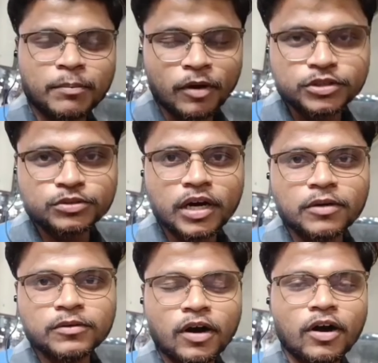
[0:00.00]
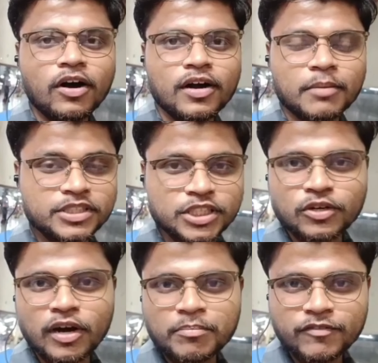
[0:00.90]
पर पहुंच चुका हूँ और अभी
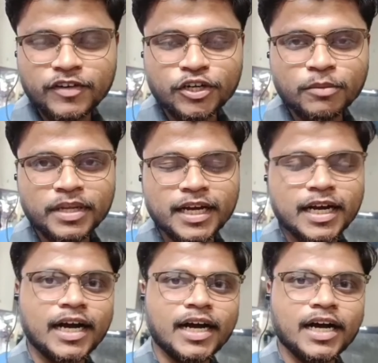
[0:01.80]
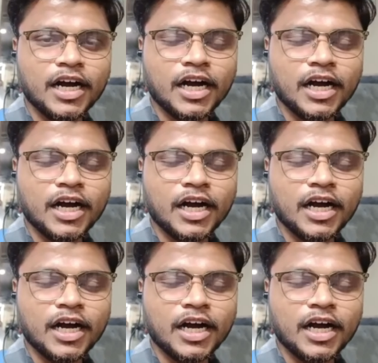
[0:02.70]
जिनको आपने वीडियो में देखा